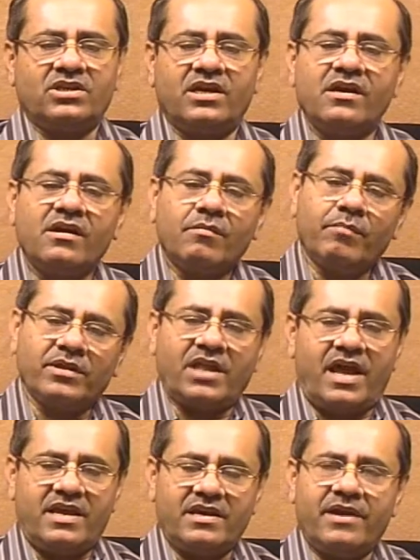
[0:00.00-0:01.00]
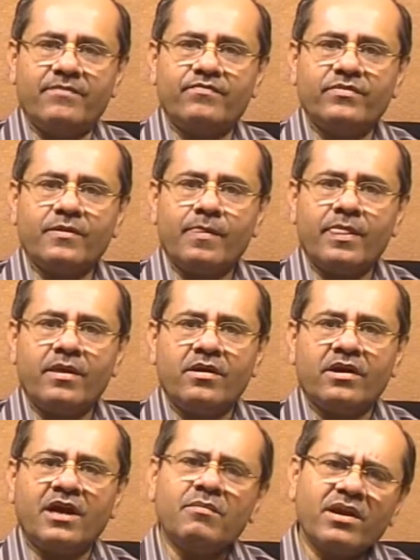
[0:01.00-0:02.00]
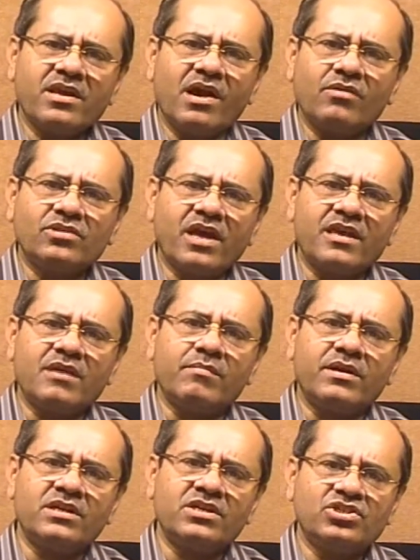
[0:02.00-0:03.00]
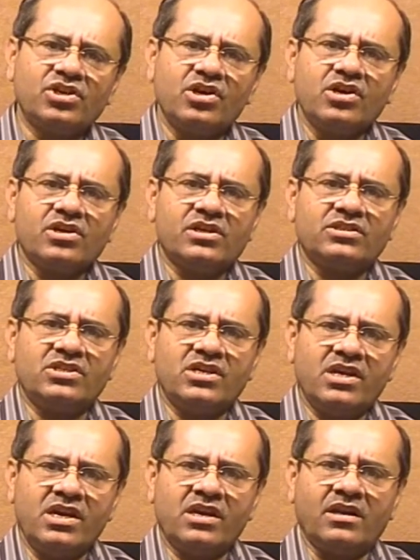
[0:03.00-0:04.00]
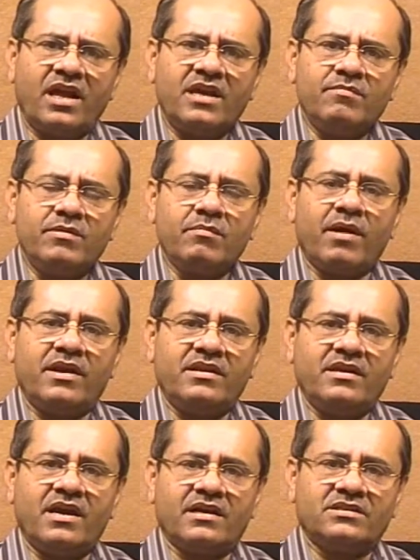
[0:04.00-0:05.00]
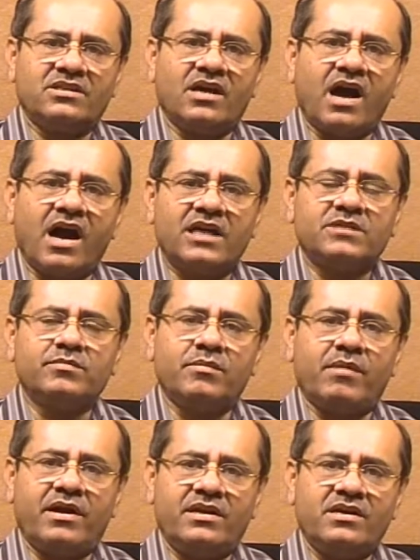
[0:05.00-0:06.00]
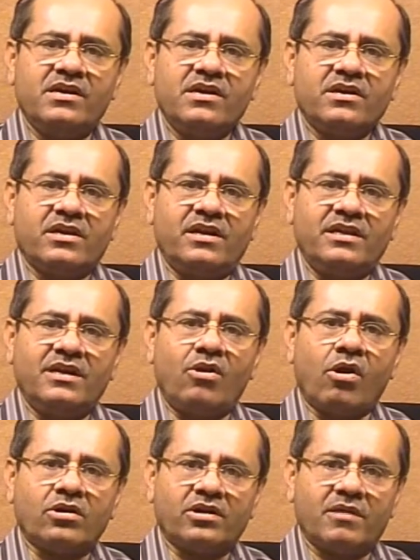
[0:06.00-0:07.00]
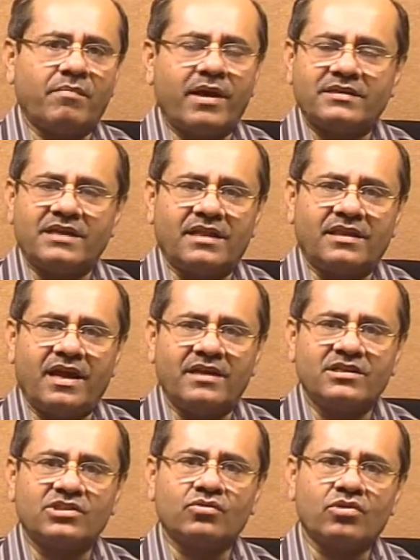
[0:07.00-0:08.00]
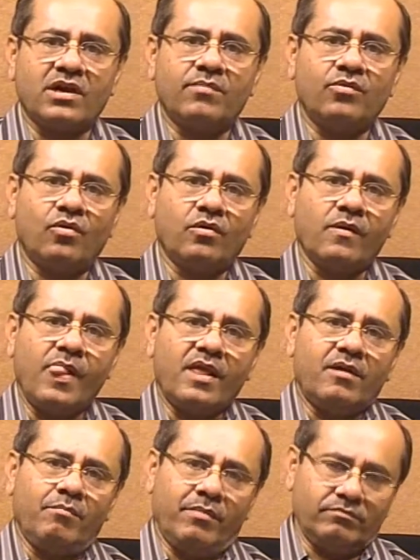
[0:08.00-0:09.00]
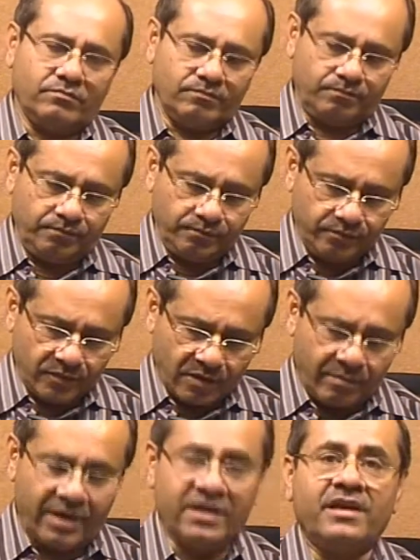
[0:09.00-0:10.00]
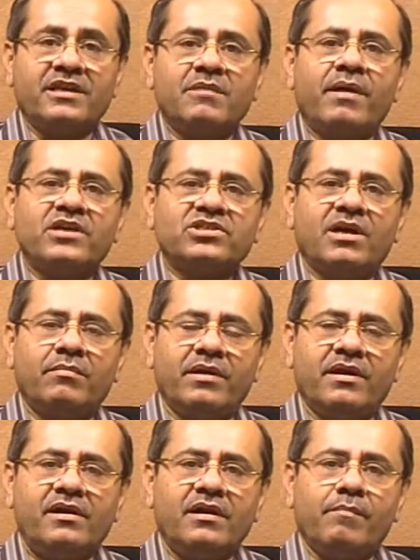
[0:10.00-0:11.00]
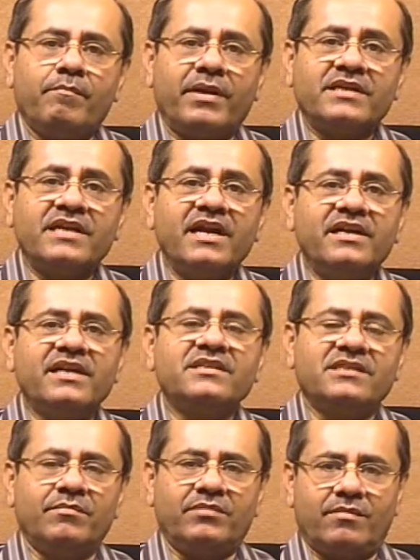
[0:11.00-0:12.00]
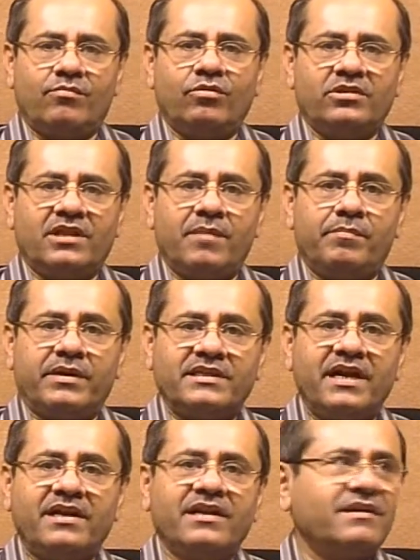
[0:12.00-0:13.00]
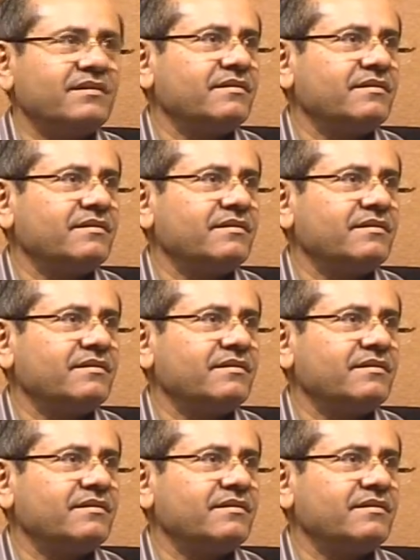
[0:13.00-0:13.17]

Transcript: से बताएंगे कई बार क्या होता है कि मरीज किसी एक नई बीमारी या किसी खास बीमारी के लिए डॉक्टर के पास आता है जिसको कि हम लोग मेडिकल की भाषा में प्रेजेंटिंग सिम्टम बोलते हैं प्रेजेंटिंग